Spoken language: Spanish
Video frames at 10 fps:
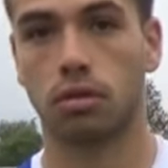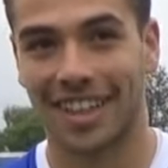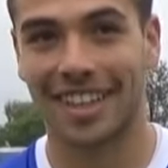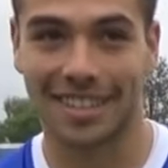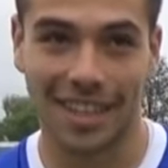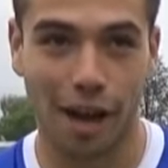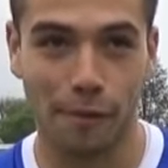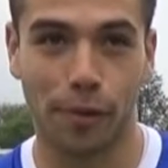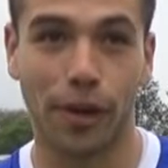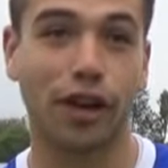Y sí, a
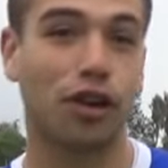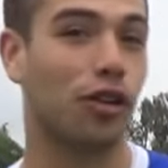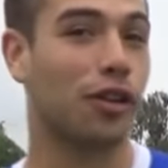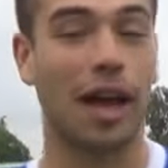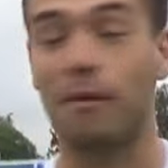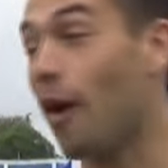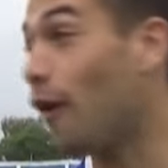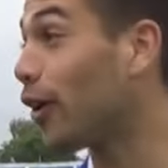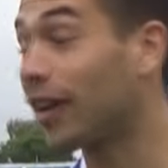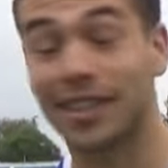mi viejo y a mi
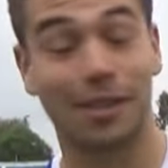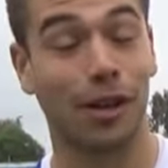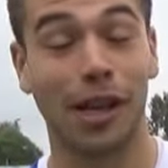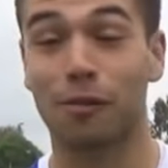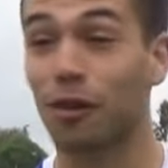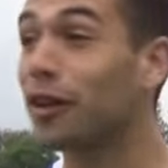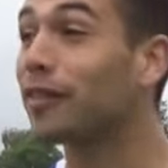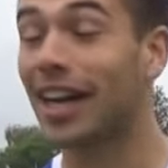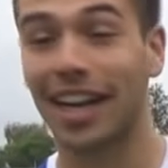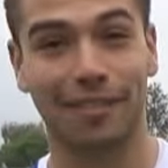abuelo que se moría por
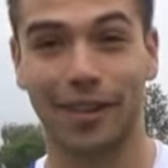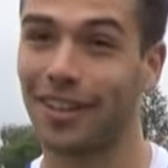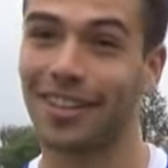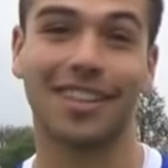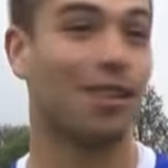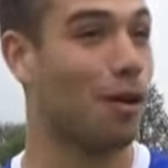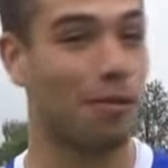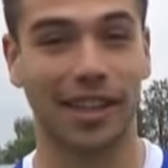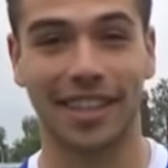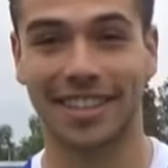verme acá, pero como
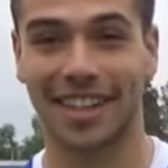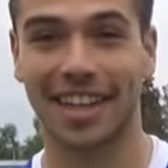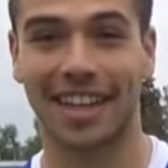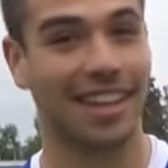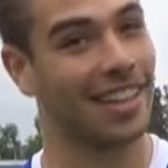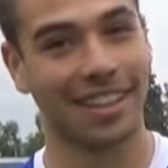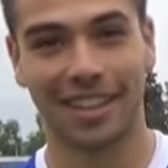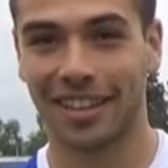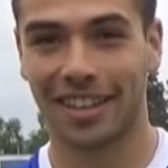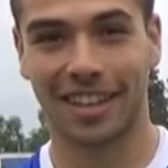puerta cerrada
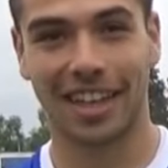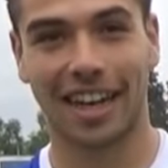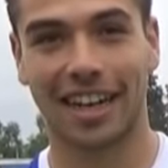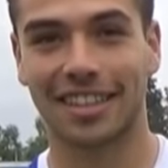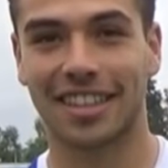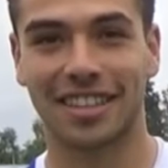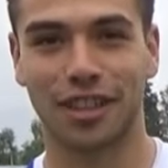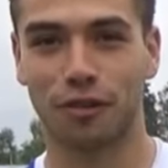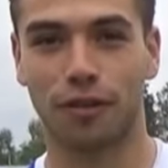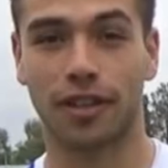de la casa está
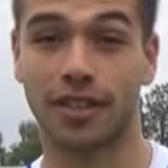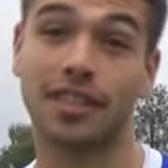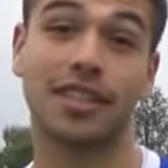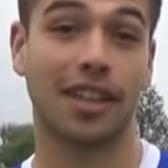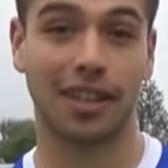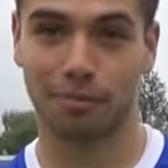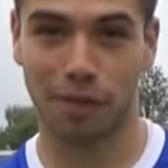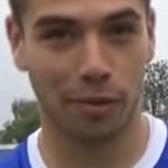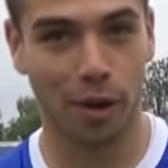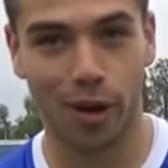haciendo fuerza. Así que
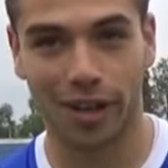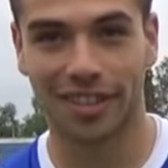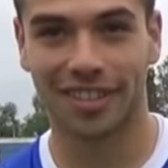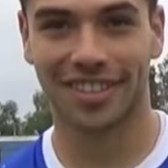para mi abuelo.